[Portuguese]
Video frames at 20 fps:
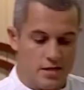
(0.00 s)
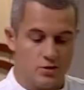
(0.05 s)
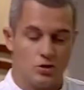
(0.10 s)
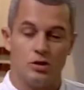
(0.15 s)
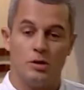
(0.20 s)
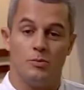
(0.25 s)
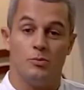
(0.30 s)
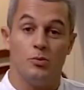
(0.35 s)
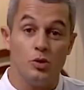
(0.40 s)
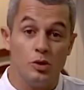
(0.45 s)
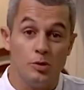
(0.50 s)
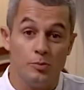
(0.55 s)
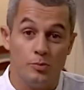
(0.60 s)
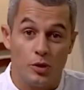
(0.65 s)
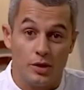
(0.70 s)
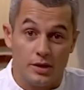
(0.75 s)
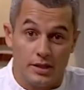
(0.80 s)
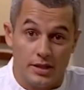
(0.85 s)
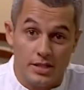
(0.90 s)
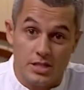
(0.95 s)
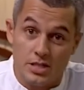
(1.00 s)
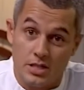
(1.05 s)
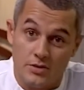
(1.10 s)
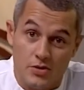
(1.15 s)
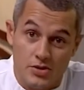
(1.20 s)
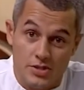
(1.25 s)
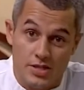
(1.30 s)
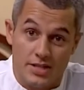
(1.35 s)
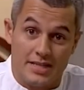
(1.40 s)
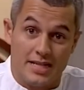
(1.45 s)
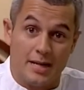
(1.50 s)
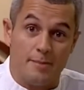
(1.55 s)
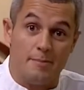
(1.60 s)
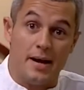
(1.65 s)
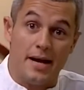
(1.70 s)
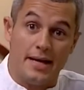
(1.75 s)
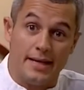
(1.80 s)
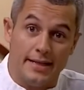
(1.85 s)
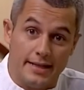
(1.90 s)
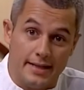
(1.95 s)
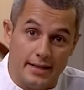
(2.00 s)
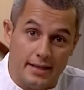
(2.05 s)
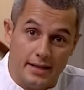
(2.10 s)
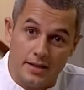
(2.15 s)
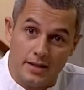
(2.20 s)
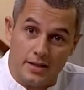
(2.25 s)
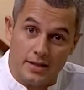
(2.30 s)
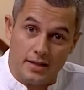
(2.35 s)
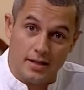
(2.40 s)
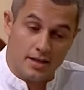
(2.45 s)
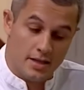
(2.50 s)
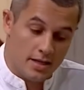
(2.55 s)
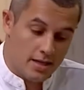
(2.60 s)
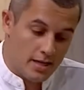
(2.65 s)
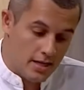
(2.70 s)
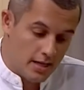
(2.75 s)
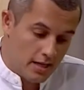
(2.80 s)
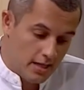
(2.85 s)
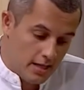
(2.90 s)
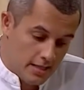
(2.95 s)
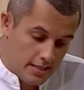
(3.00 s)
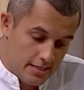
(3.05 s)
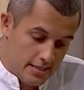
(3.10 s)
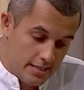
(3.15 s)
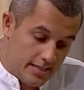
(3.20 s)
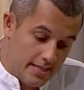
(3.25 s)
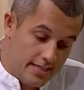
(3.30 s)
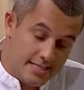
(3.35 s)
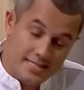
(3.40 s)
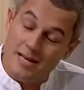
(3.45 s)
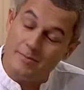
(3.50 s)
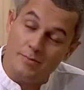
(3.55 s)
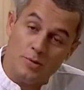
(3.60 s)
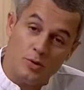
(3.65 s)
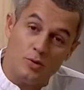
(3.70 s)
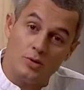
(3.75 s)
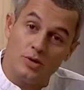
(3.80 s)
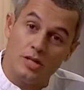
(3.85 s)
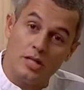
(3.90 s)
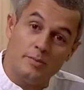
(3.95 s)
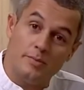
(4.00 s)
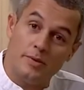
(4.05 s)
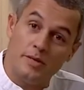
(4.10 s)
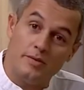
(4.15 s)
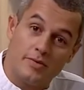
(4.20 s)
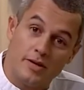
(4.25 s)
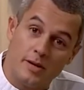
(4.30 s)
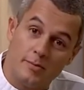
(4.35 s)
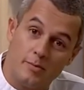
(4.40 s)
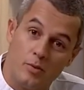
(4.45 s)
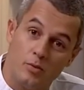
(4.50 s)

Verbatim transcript: Risoto é muito importante que você trabalhe ele. Você tem que ser amigo dele para ele ficar